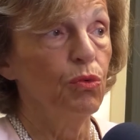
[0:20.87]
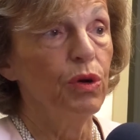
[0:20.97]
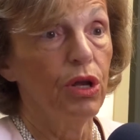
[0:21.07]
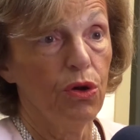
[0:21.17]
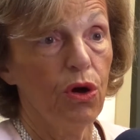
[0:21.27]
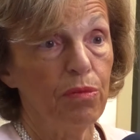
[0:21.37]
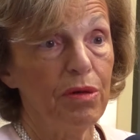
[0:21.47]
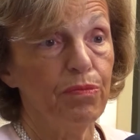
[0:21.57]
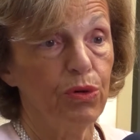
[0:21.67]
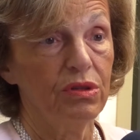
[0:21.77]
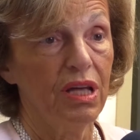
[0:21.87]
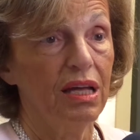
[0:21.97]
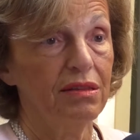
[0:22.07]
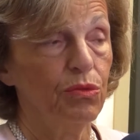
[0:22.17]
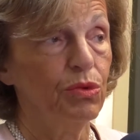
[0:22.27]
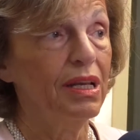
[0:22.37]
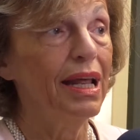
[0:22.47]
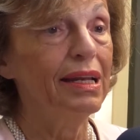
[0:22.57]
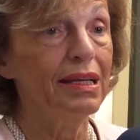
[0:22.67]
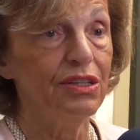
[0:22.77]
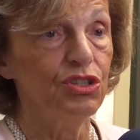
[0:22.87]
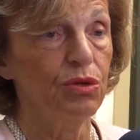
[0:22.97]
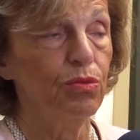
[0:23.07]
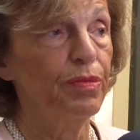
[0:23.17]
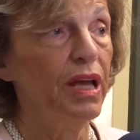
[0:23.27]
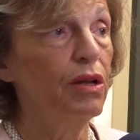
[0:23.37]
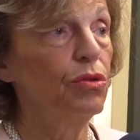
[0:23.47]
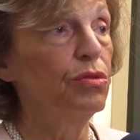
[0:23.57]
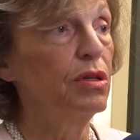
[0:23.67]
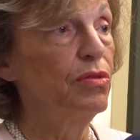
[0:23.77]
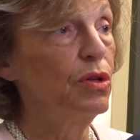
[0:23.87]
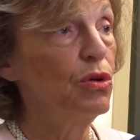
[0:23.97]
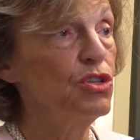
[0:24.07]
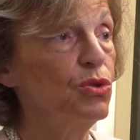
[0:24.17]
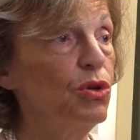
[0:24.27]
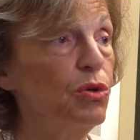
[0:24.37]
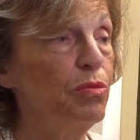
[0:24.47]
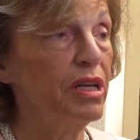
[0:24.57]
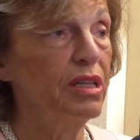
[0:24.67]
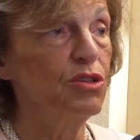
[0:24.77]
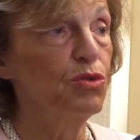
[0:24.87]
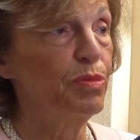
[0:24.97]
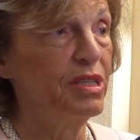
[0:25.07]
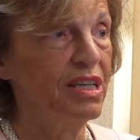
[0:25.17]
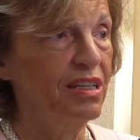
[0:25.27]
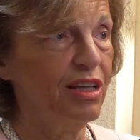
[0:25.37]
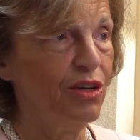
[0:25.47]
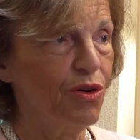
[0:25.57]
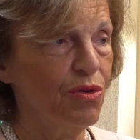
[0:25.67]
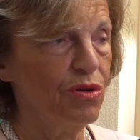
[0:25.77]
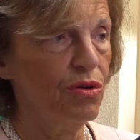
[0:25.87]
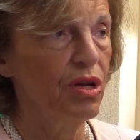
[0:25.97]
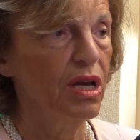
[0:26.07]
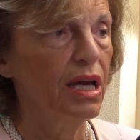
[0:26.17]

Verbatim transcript: una norma importante, quindi la legge, un piano di Regione Lombardia sul paziente cronico.